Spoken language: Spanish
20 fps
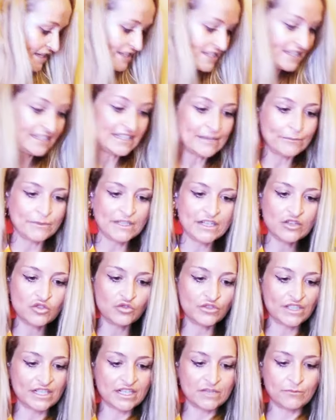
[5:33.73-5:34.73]
S y también es
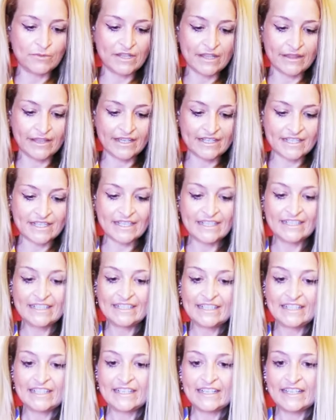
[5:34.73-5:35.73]
un tres
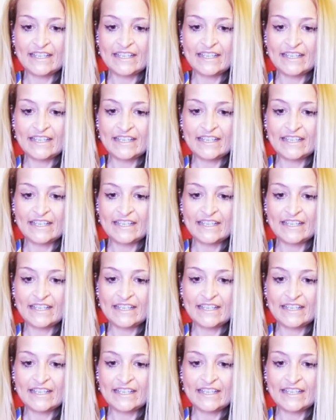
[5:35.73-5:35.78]
piezas